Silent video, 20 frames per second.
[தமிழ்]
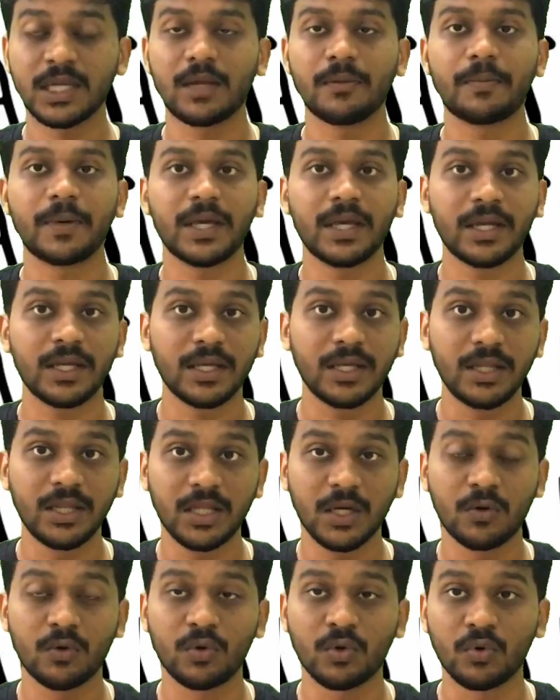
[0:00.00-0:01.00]
சில பேர்
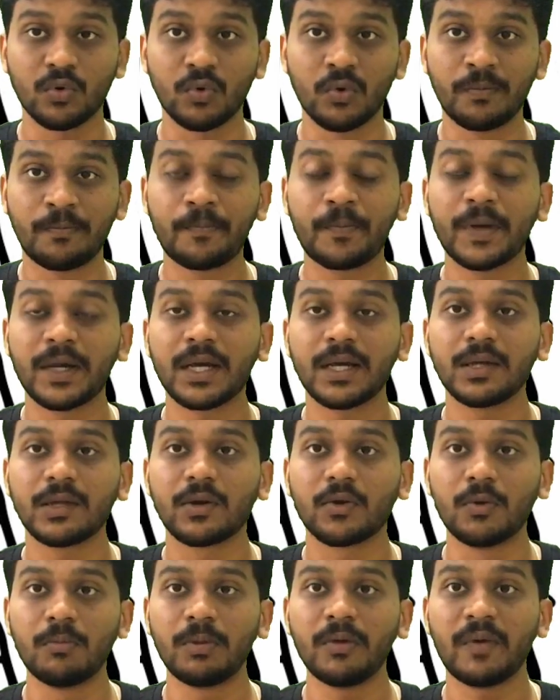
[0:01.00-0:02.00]
இந்த ஒரு உப்பை
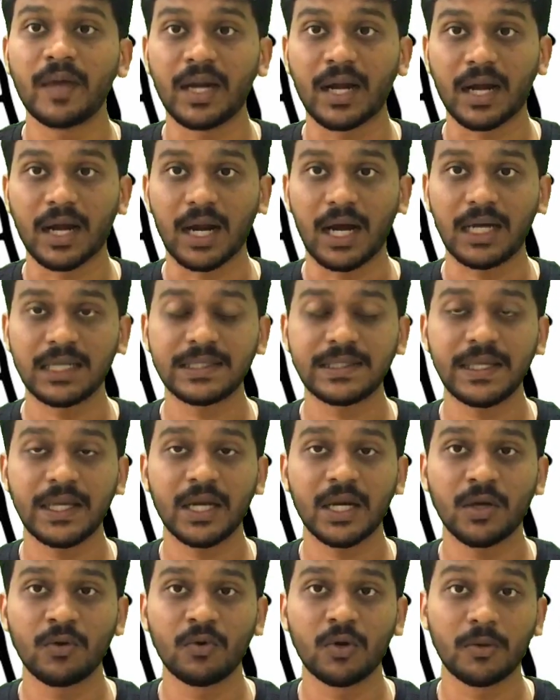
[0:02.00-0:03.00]
ரொம்பவே
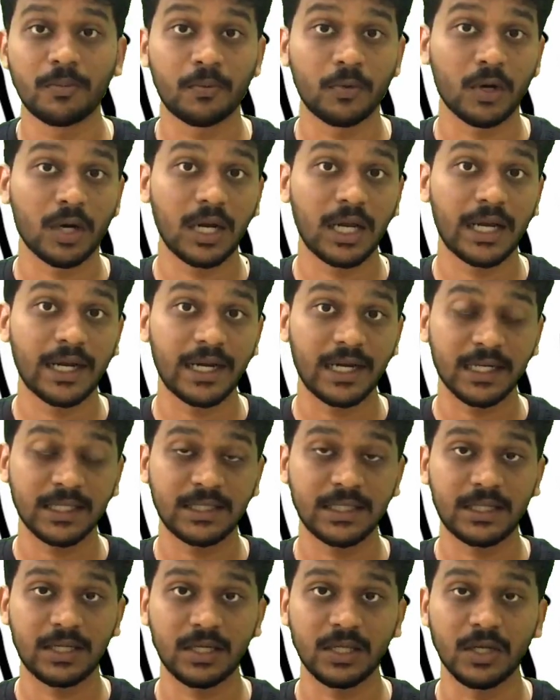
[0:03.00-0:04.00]
ராசியான ஒரு பொருளாக
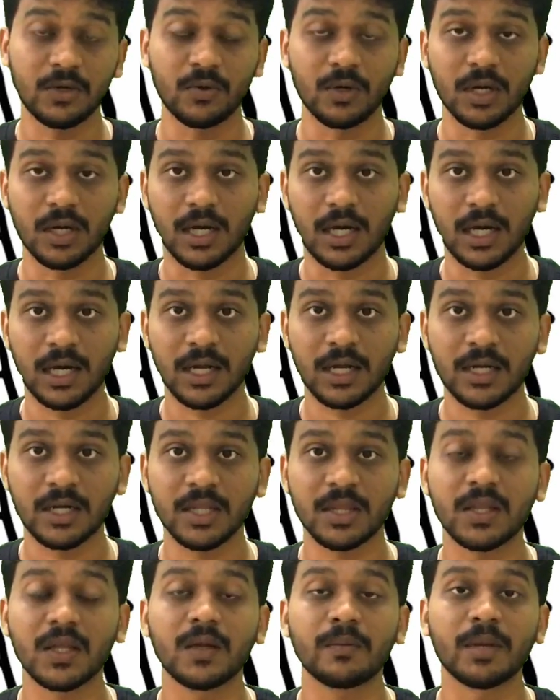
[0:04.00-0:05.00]
நினச்சிட்டு இருந்த ஒரு
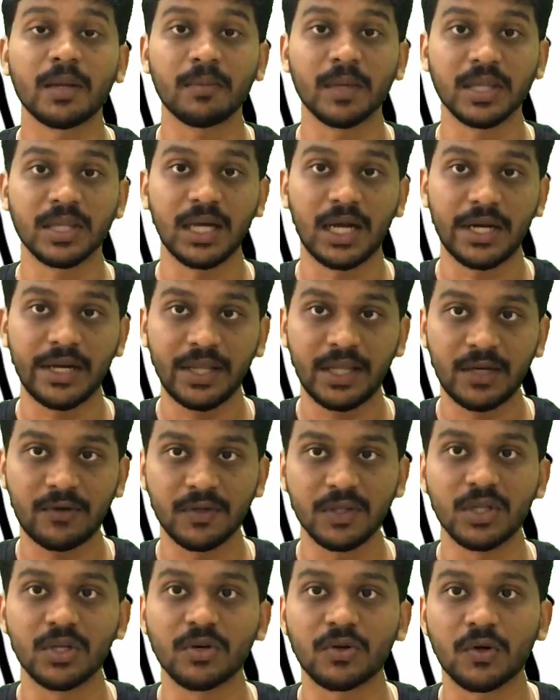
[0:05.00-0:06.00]
காலகட்டத்தையும் நம்ம தாண்டி தான்
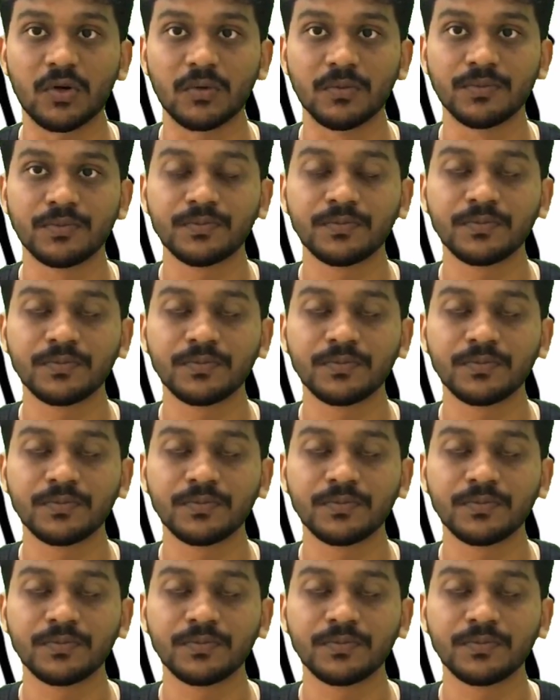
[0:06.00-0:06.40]
வந்திருக்கோம்